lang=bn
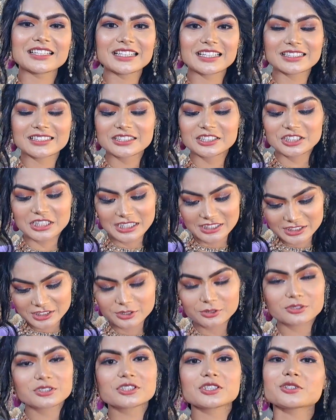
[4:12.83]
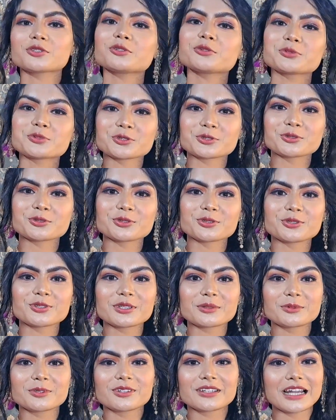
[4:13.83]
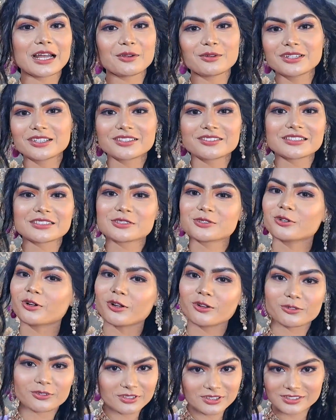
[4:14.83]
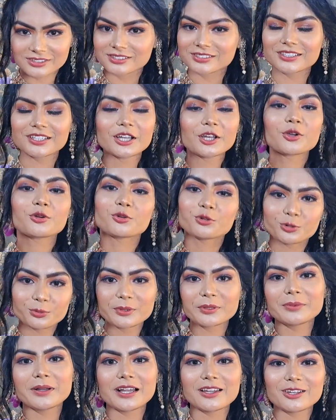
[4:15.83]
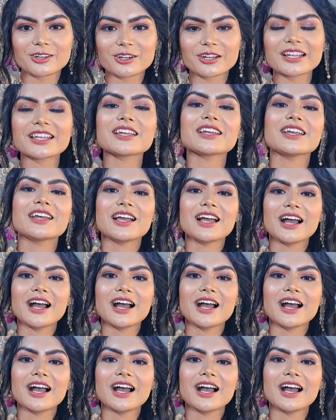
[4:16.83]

রিয়াদি সাজিয়েছে খুব সুন্দর এবং রাহুলের ড্রেস তো অলওয়েজ খুবই ভালো হয়